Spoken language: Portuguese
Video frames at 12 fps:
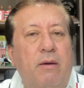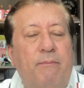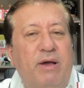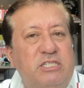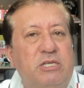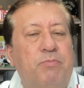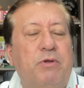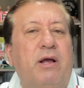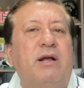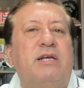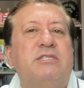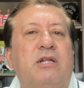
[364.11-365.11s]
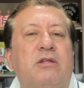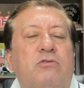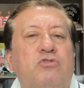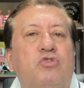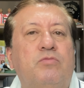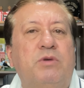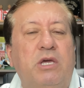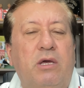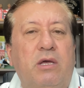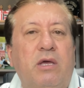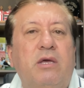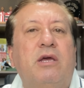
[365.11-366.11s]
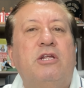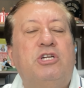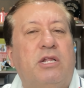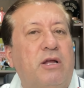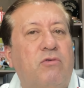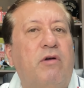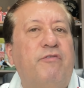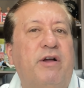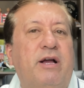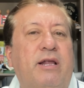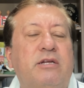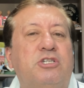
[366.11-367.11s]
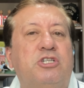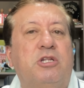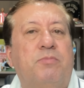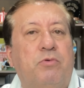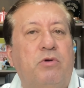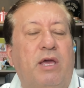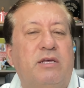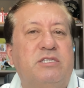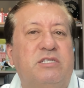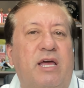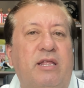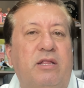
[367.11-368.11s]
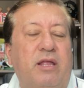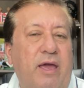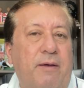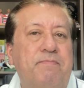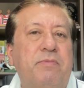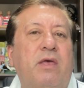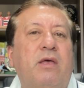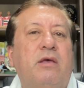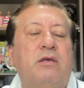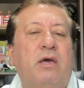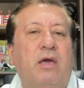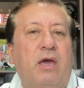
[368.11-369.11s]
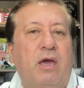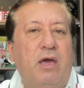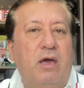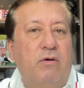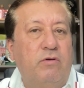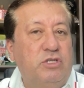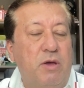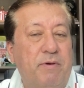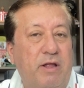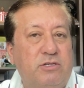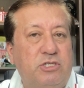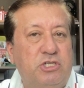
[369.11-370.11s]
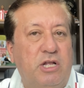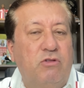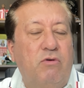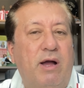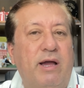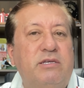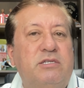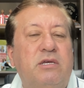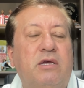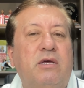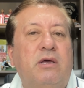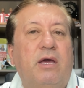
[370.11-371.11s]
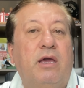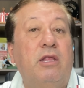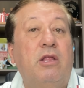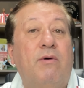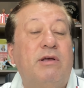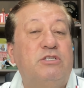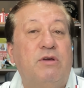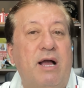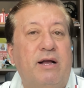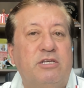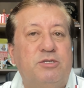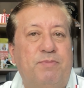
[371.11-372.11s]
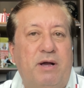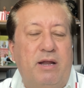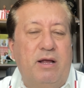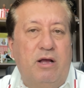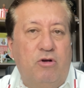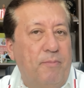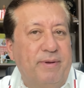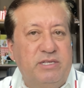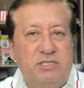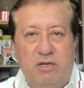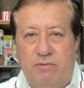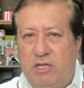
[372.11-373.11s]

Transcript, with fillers: Mas se por acaso ele não subir, ele já está com a vaga garantida, porque a Série D, é, os campeonatos estaduais, é que dão as vagas para a competição.